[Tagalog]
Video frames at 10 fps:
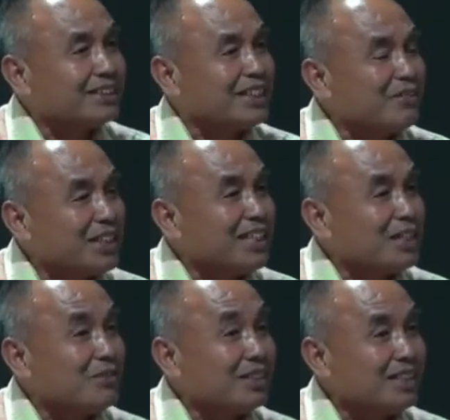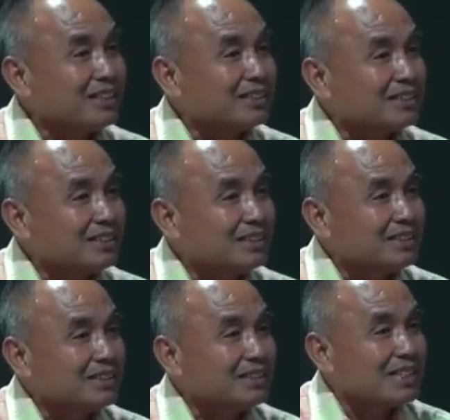yung iniwan niya
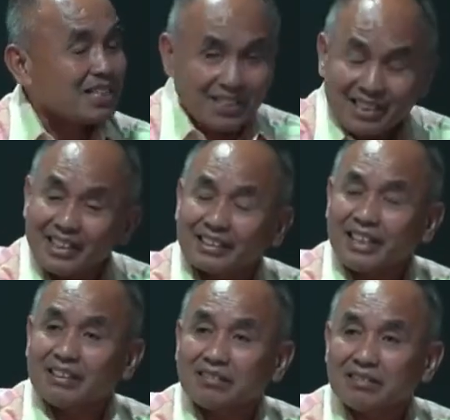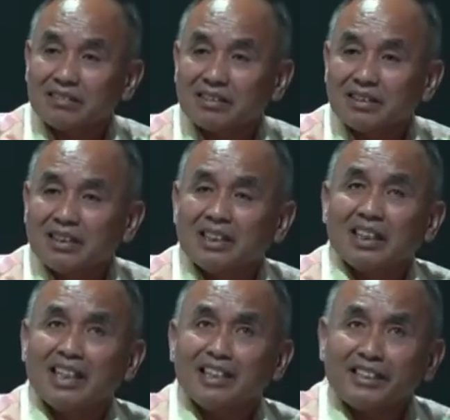sa atin.
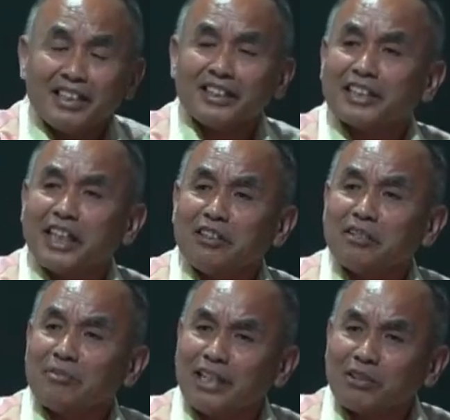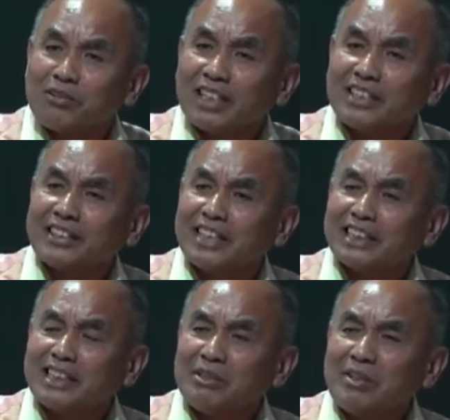And yet ngayon, mayroong kang
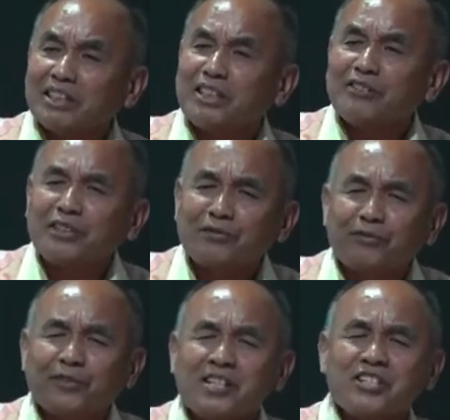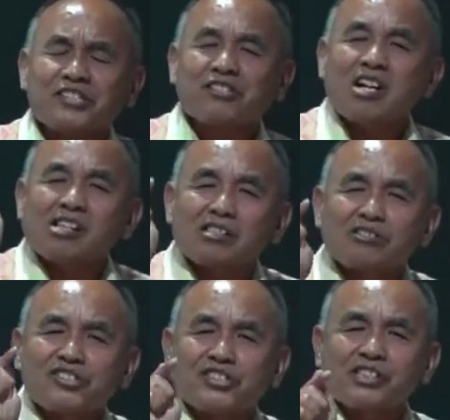tinatawag na the first
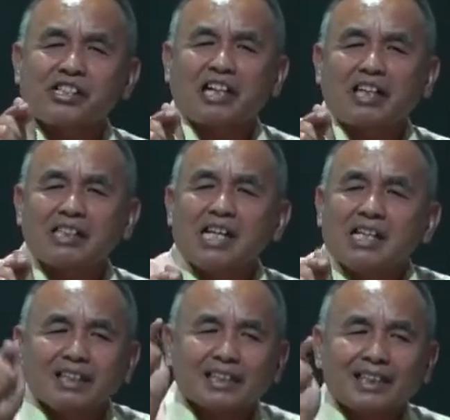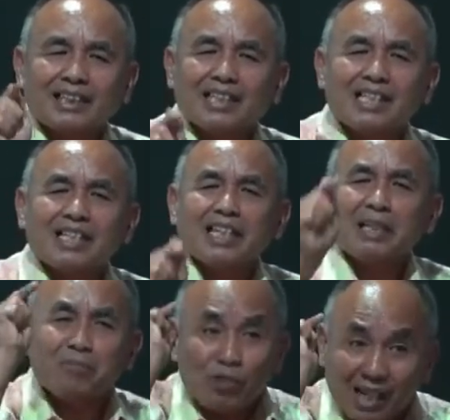concern na kailangang
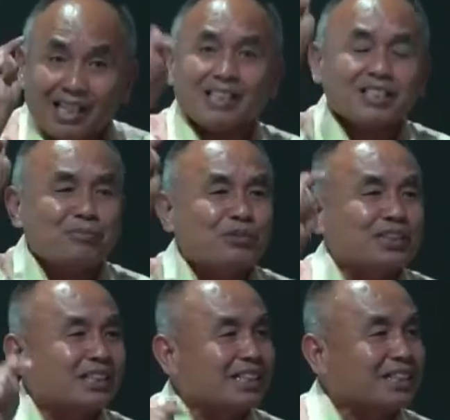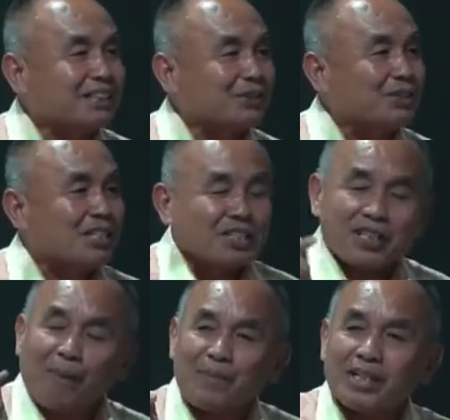ibulalas mo talaga ito
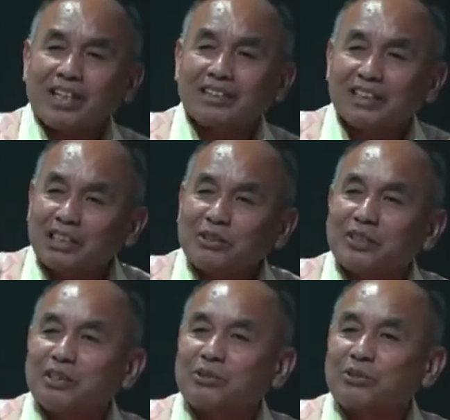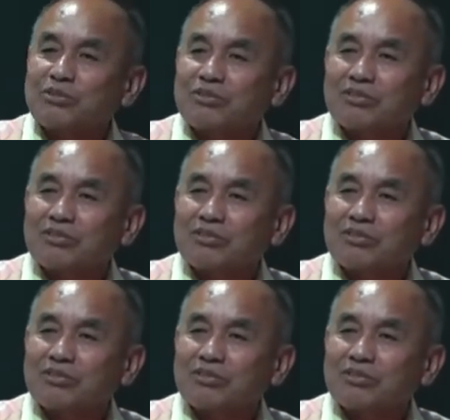sapagkat ito ay utos.